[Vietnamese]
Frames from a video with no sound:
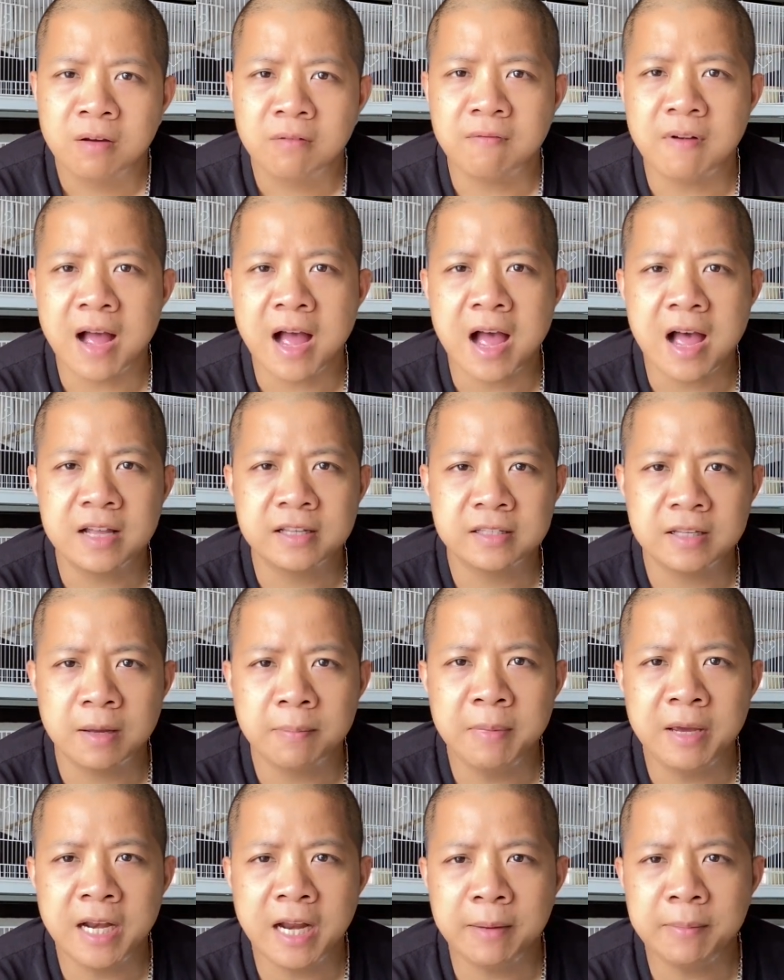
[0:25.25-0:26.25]
Và
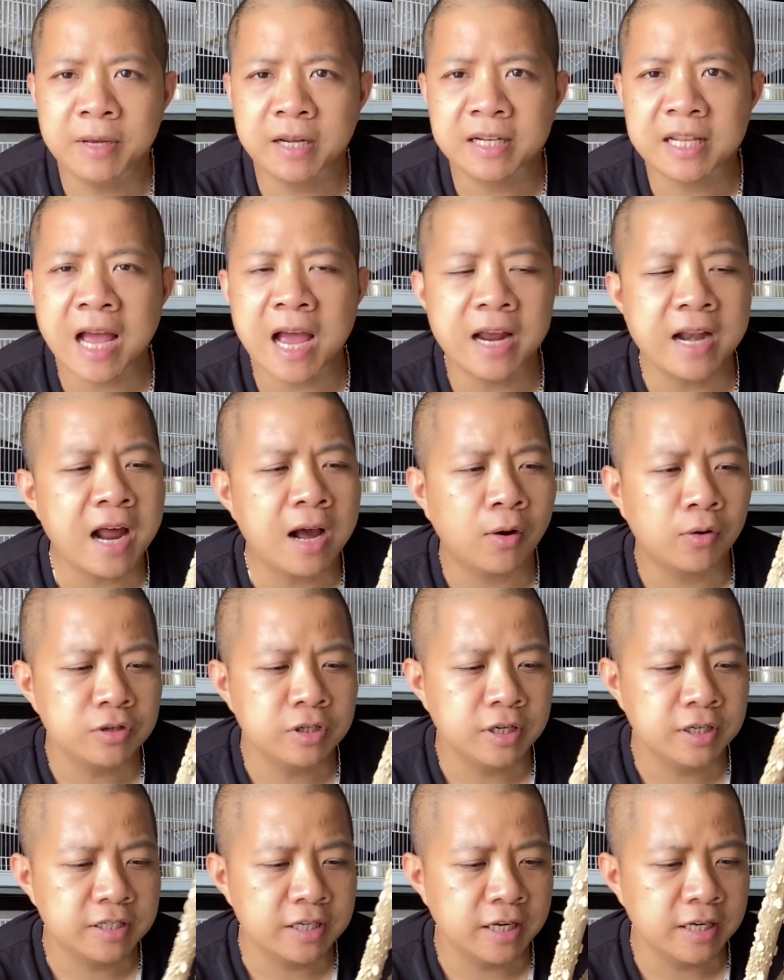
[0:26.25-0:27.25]
bên em hiện tại đang có
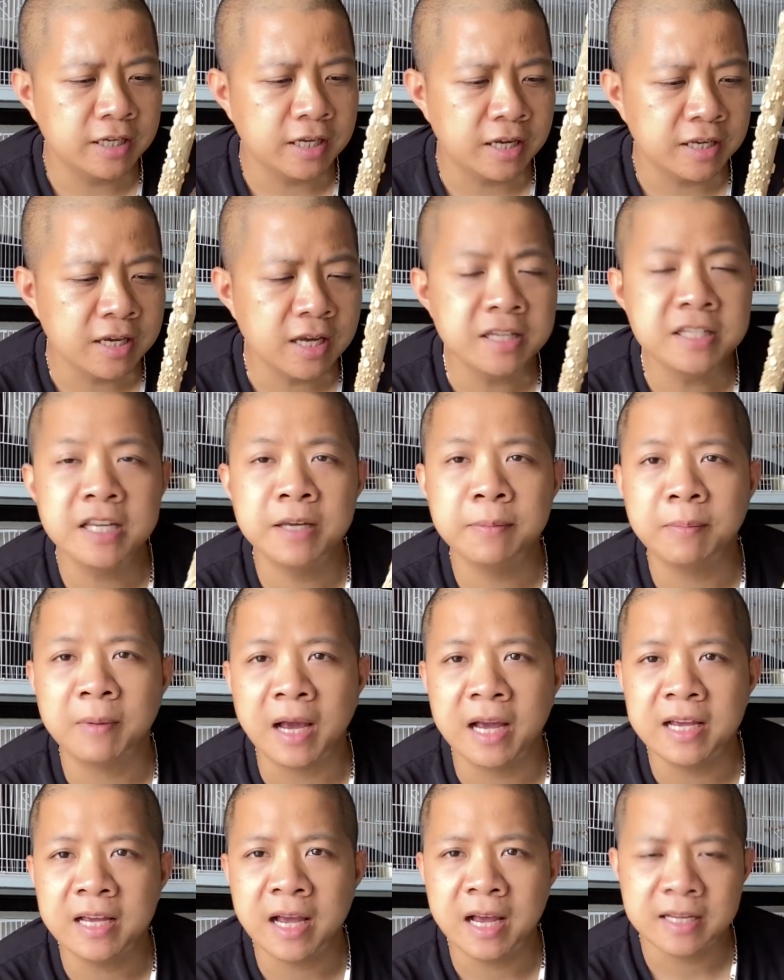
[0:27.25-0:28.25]
chương trình nhân dịp
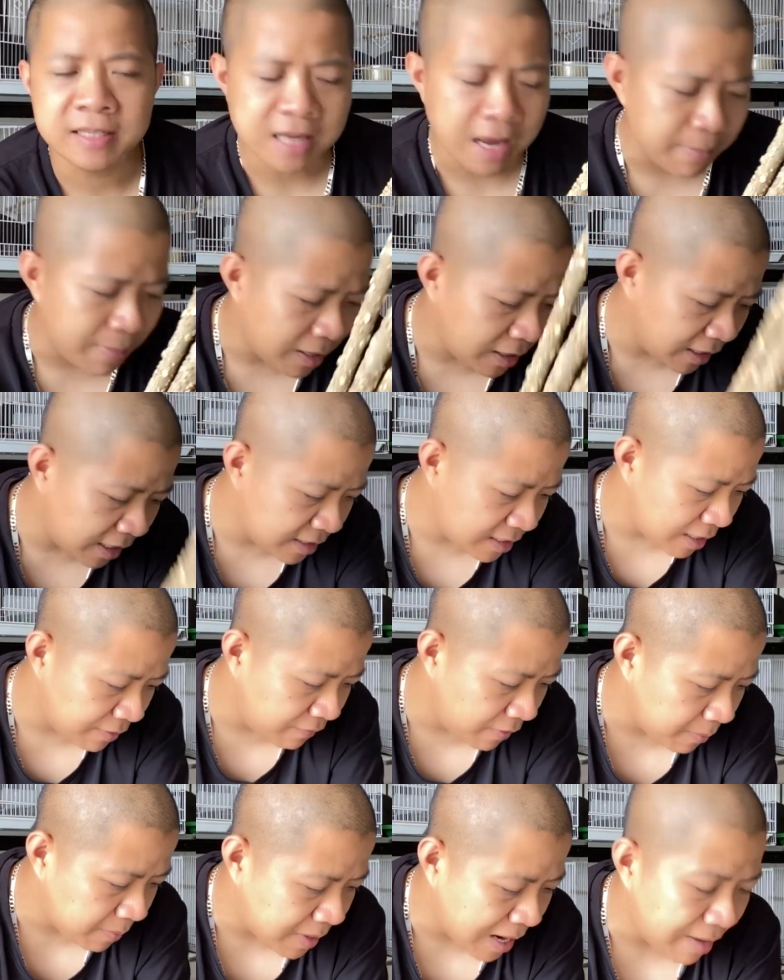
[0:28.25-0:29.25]
cái ra mắt cái sản
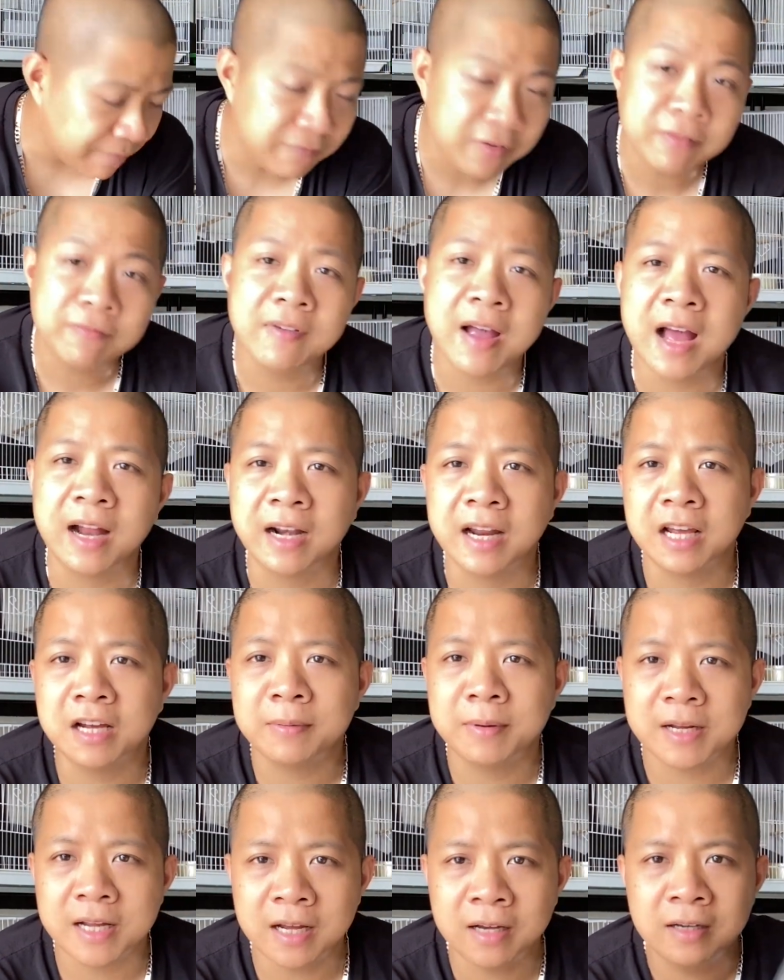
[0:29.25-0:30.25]
phẩm Cám víp Vàng này các
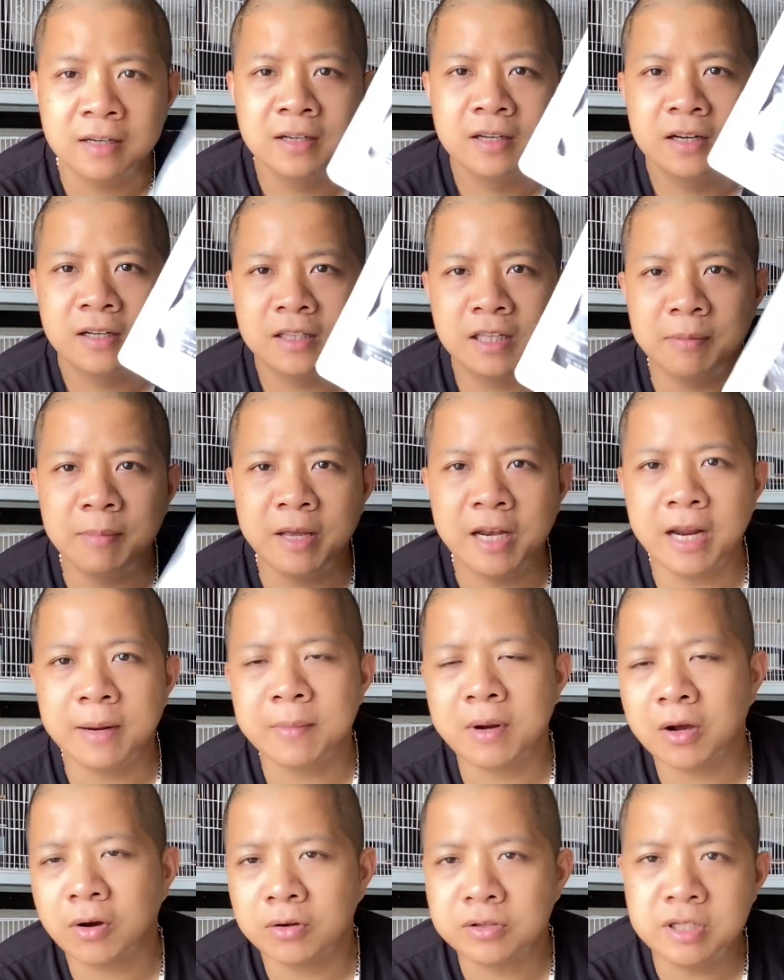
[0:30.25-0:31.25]
bác nhá. Thì bên em
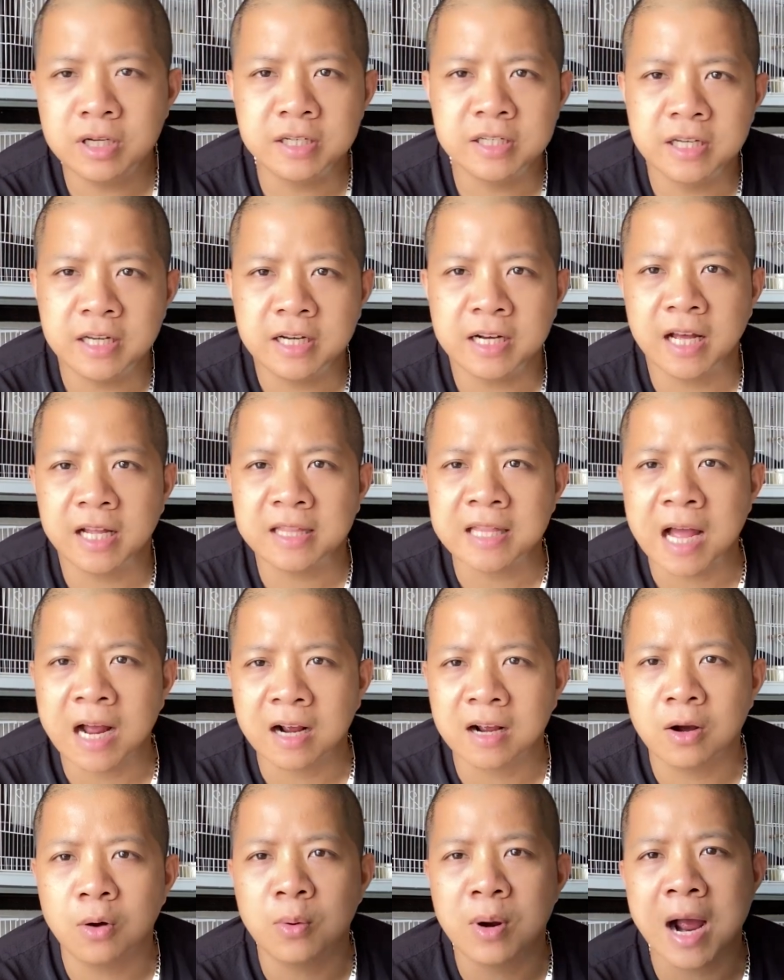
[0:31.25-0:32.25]
đang có chương trình là
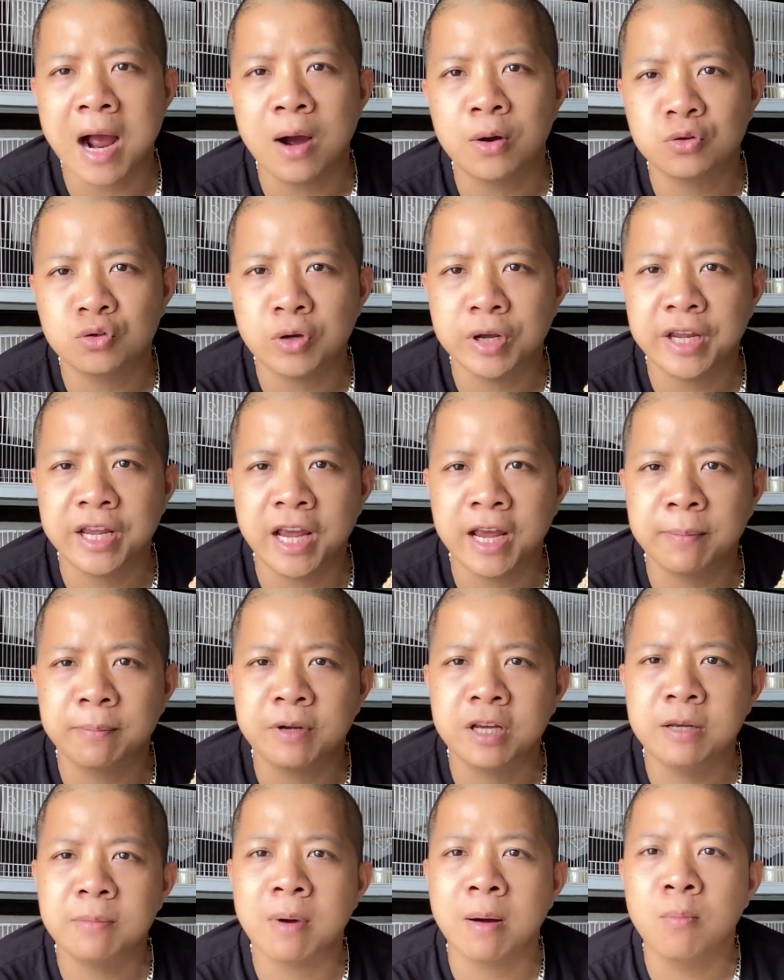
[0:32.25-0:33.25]
tặng cầu gạo cho anh em
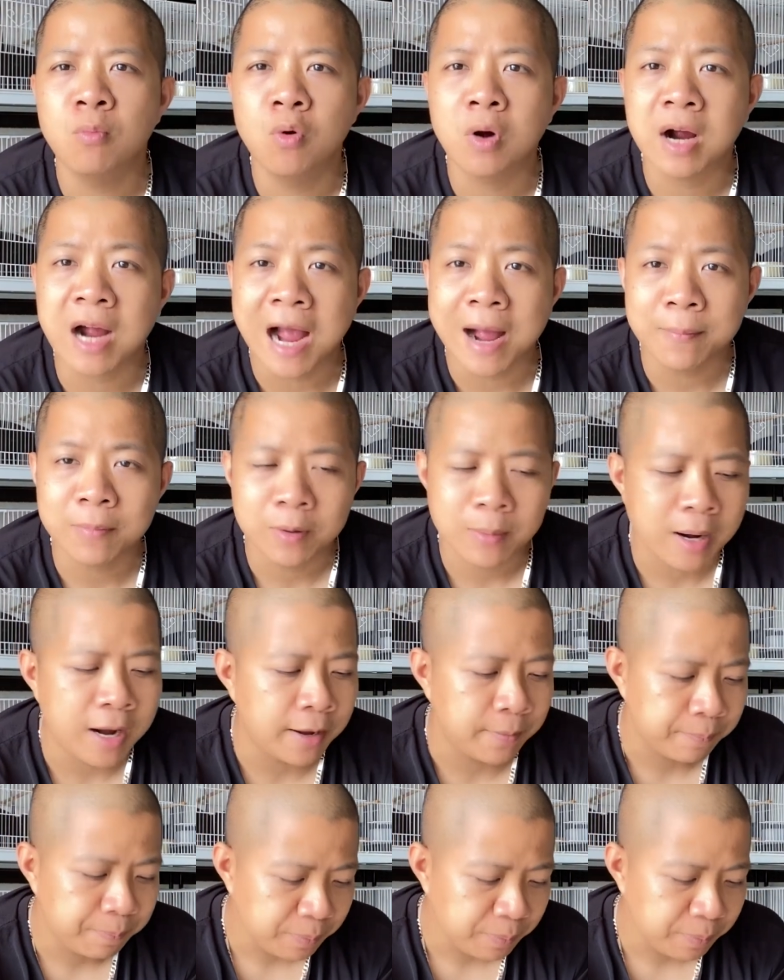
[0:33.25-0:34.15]
khi mà mua cám các bạn.